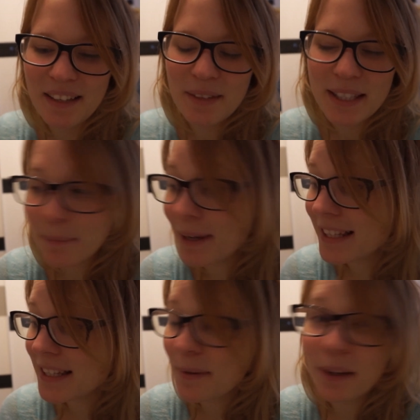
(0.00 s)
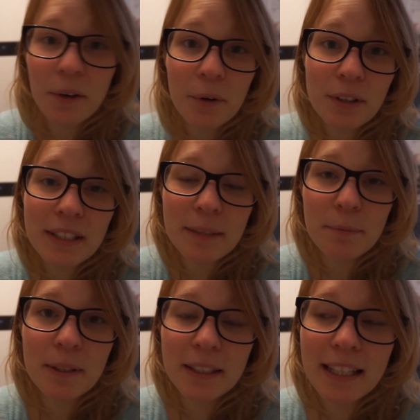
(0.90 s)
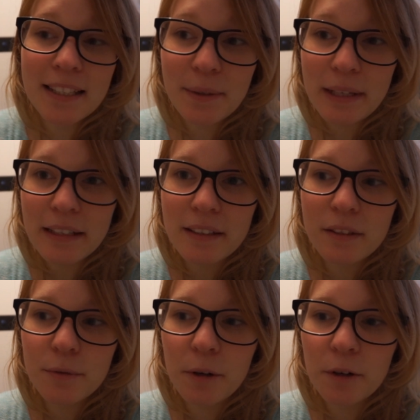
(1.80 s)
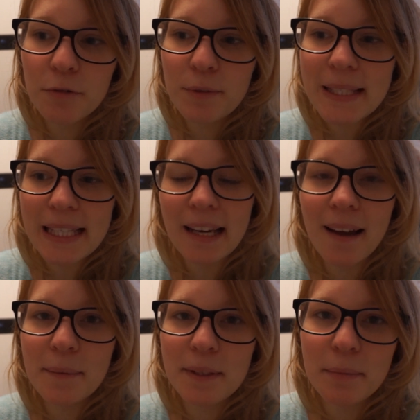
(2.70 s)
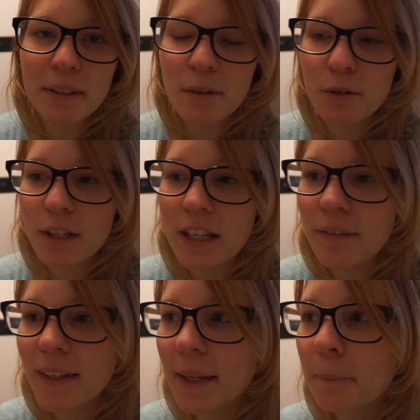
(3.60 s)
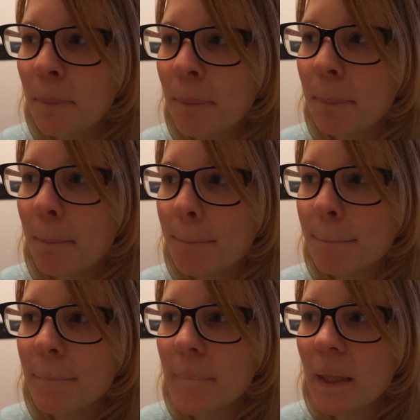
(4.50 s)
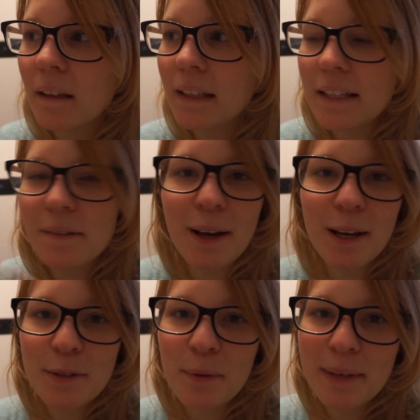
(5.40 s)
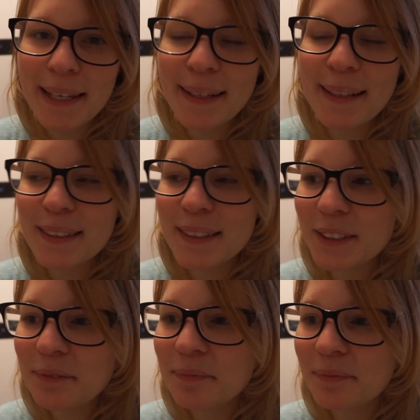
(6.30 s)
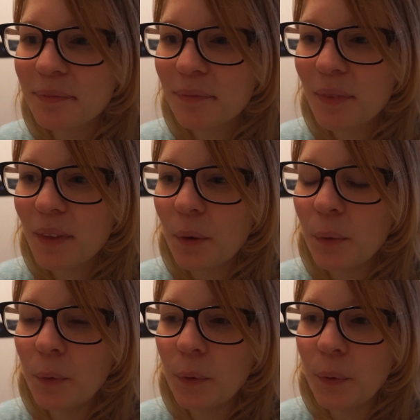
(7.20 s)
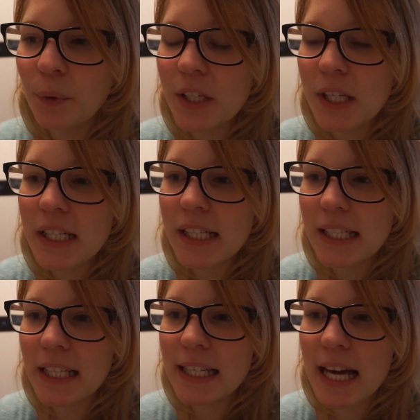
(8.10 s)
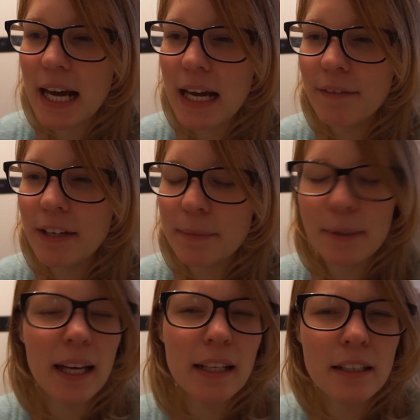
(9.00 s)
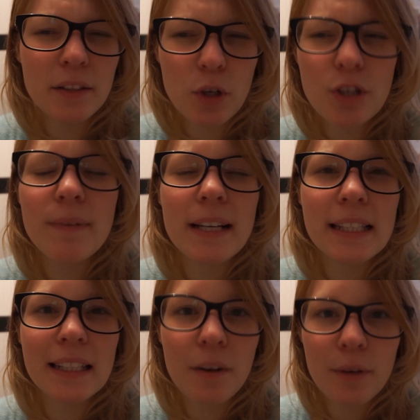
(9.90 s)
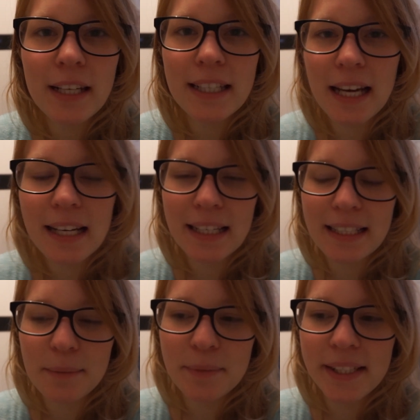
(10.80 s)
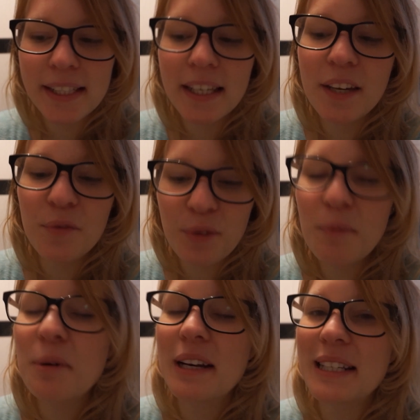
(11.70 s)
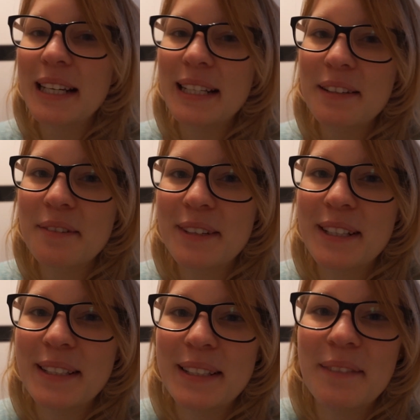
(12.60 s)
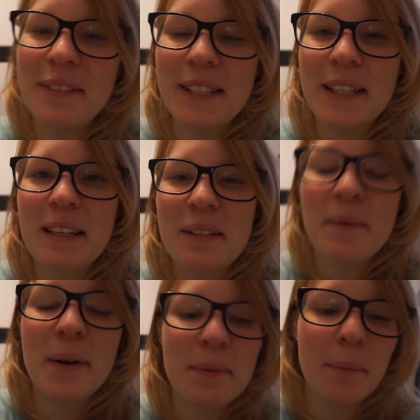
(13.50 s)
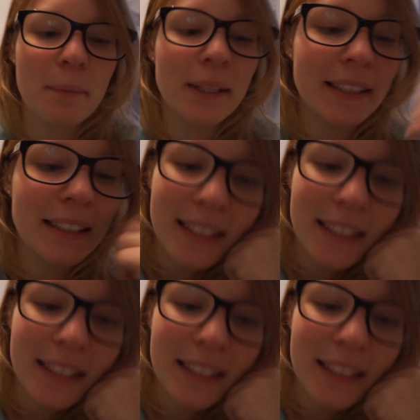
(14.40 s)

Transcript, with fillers: Ich habe letztens mal geguckt, ich bin ganz runtergescrollt auf Instagram, das mache ich auch schon ewig. Mm, da ist noch alles von Milena drin. Und da, wenn ich mich gerade nicht täusche, war es genau der Tag, an dem sie vier Monate alt geworden ist. Damals das erste Mal ausprobiert.